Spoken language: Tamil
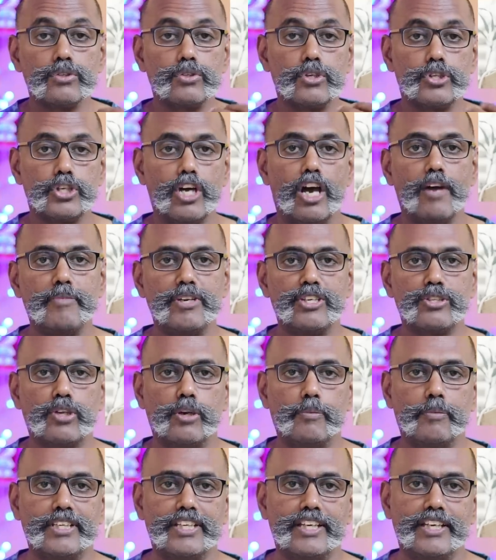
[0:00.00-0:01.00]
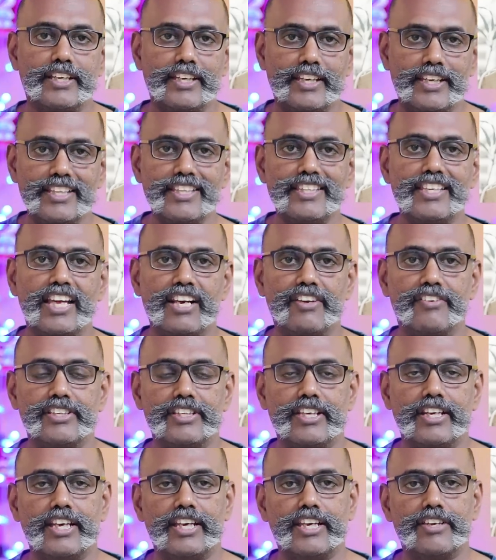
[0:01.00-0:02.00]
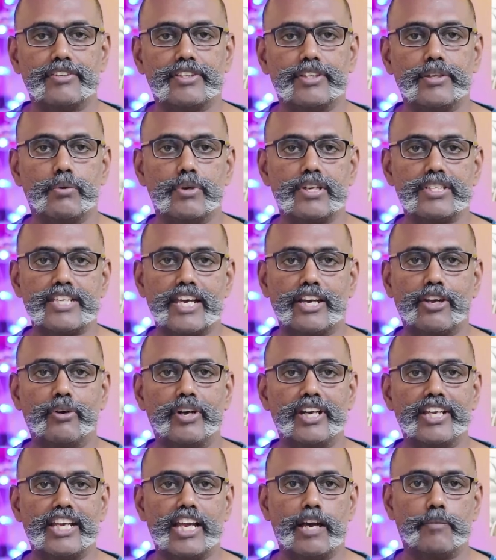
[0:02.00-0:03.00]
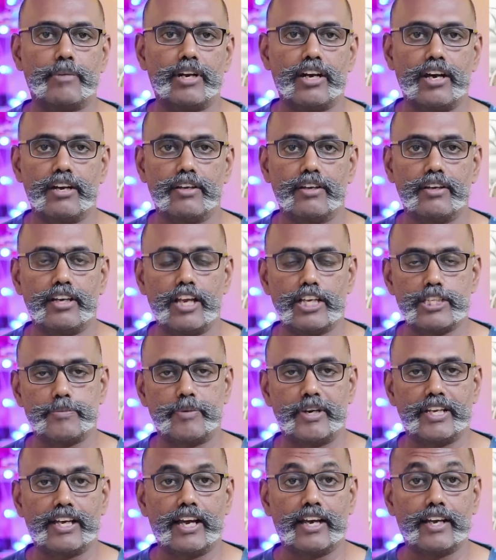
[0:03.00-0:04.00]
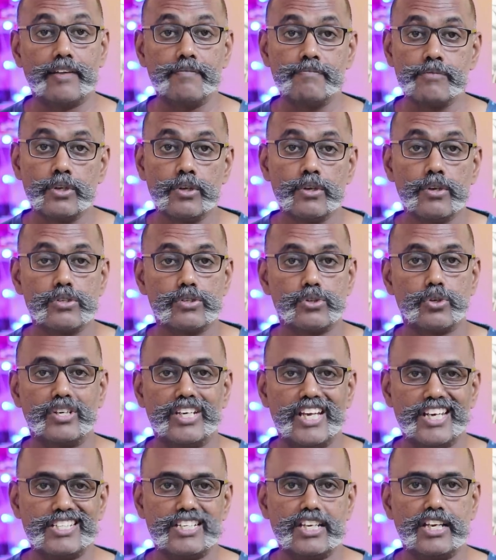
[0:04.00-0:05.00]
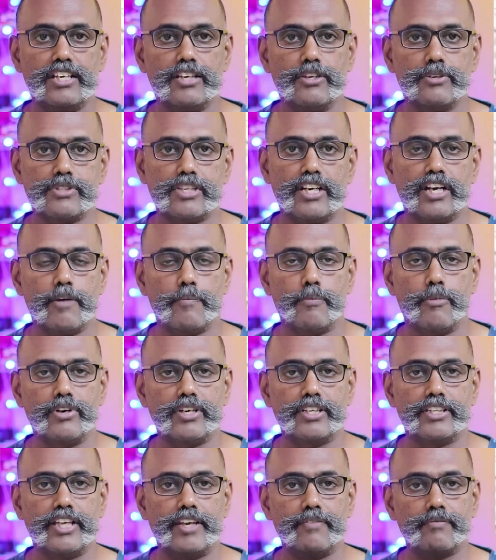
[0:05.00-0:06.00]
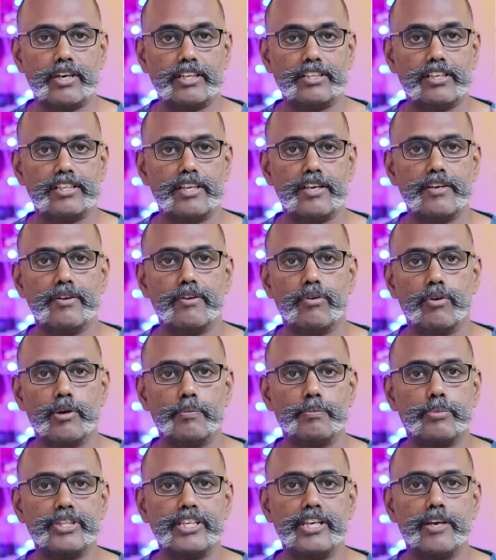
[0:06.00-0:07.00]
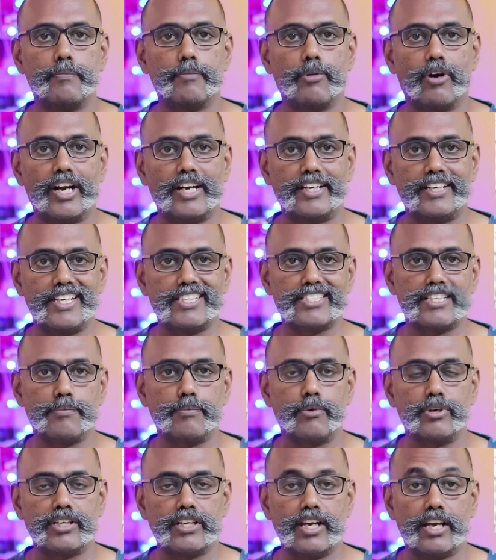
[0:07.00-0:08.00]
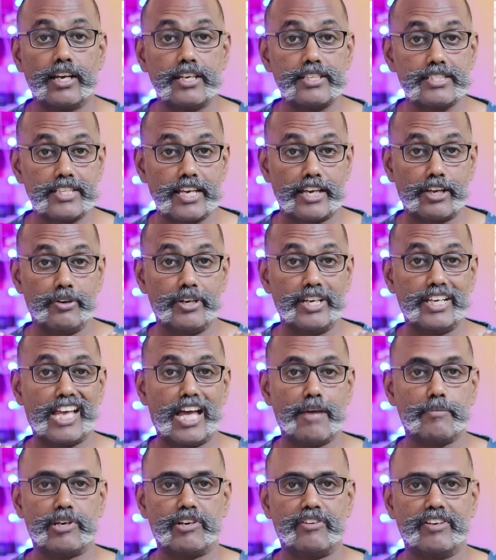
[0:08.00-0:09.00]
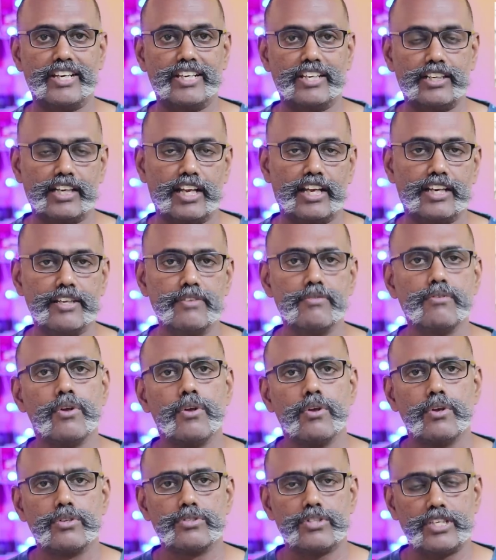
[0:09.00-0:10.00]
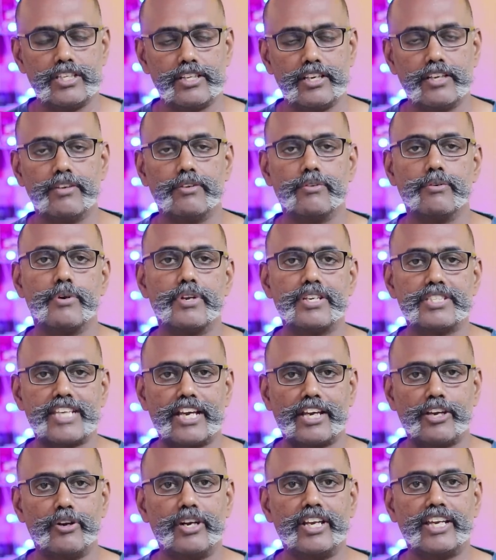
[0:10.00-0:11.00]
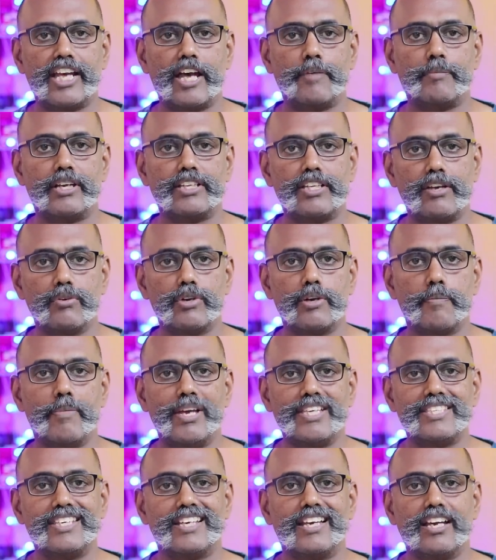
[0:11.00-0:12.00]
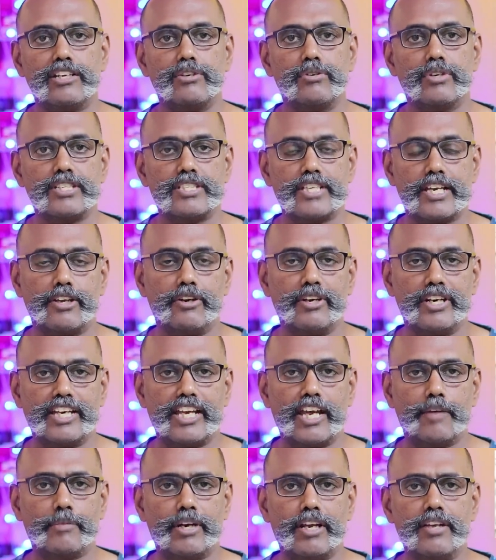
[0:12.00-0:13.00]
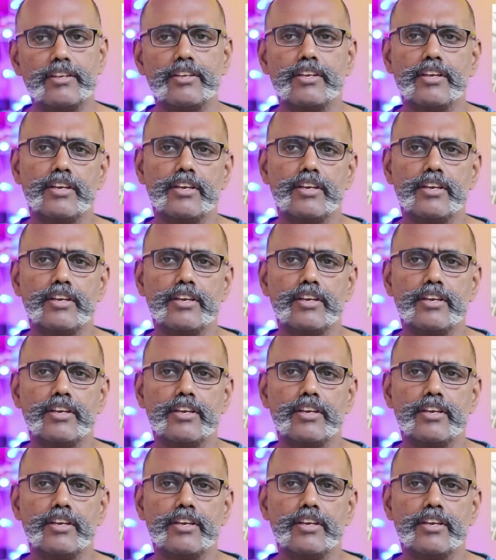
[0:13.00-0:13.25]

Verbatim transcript: ஸோ ஷாமின்னு சொல்லும்போது இந்தியாவில் வந்து இன்றைக்கி வந்து ஒரு செக்யூரிட்டி கேமரா லான்ச் பண்ணியிருக்காங்க ஸோ நேற்றைய நியூஸில் நான் போட்டிருந்தேன் அதாவது ஒரு புதிய ப்ராடக்ட் டீசர் போட்டிருக்காங்க அது செக்யூரிட்டி கேமராவாக இருக்கலான்னு ஸோ இது ஒரு செக்யூரிட்டி கேமரா தான் ஒரு பேசிக்கான ஒரு செக்யூரிட்டி கேமரா